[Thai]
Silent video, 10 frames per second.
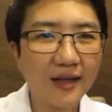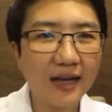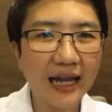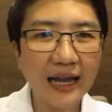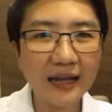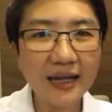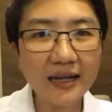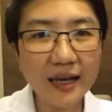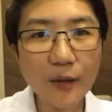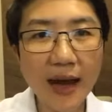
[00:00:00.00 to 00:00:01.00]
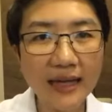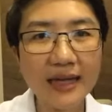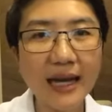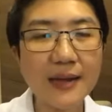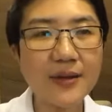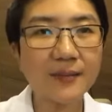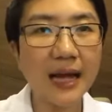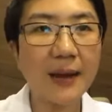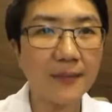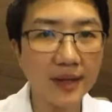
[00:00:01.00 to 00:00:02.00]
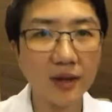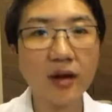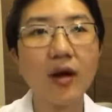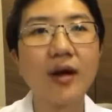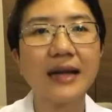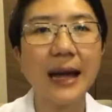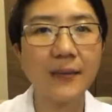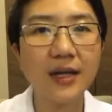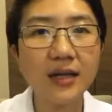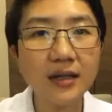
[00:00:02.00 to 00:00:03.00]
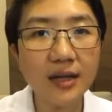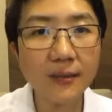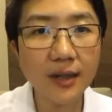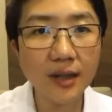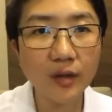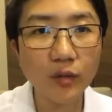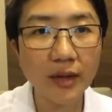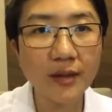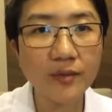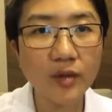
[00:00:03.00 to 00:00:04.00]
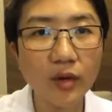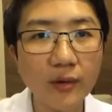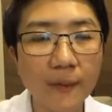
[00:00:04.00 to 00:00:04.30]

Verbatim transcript: นะคะค้ระหว่างนี้ใครมีคำถามอะไรก็ถามมาเรื่อยๆมะเร็งกระดูกะเริ่มต้น